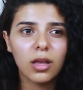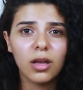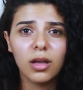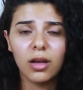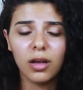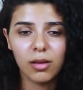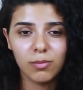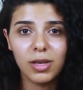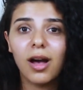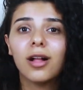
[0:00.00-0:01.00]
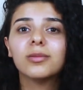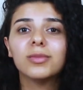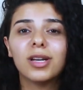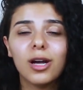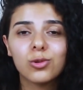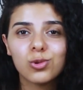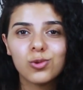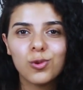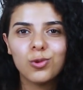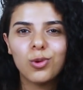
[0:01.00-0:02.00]
Ee, bir aldığımda
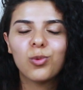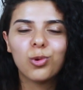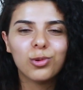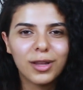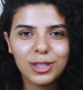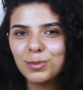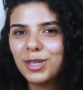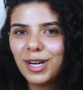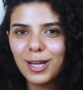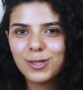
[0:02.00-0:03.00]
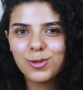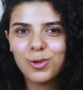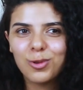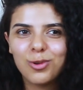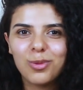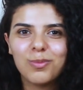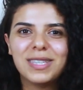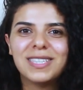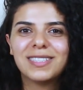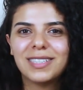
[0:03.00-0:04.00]
rahatsız oluyorum, kullandığımda rahatsız oluyorum,
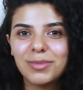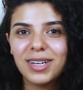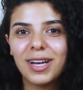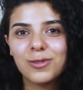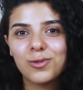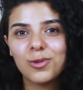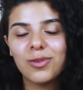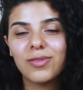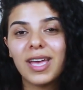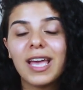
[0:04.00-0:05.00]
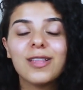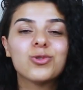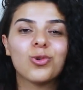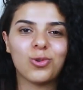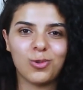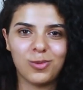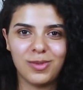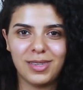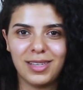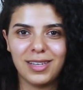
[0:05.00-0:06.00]
bitirdiğimde rahatsız oluyorum ve en çok
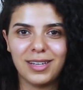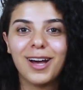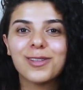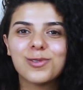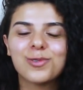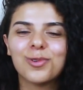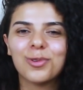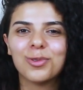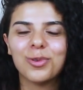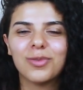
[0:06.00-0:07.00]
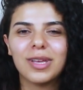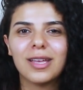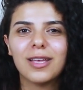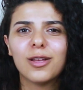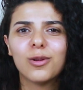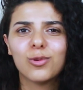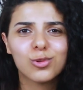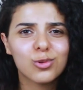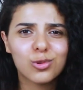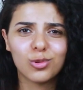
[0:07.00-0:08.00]
rahatsız olduğum ve
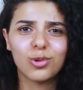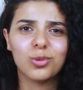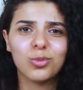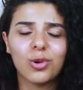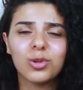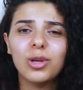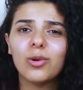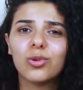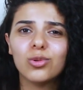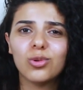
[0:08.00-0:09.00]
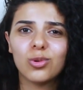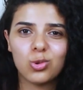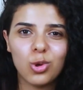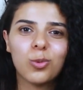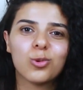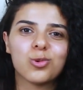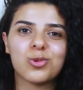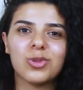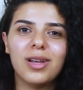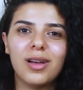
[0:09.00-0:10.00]
huzursuz olduğum nokta onu çöp
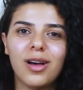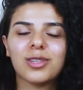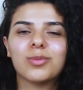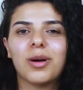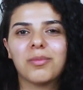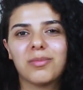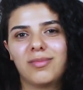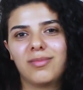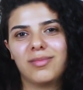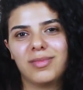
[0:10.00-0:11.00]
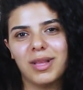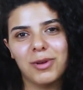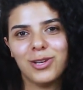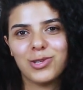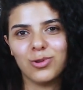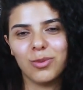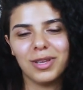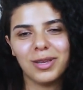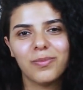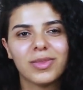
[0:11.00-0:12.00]
kutusuna atmamla başlıyor
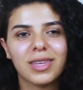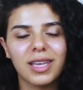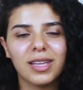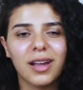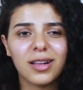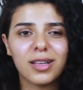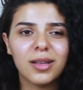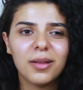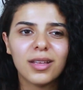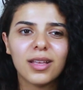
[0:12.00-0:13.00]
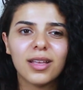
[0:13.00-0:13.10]
benim genellikle.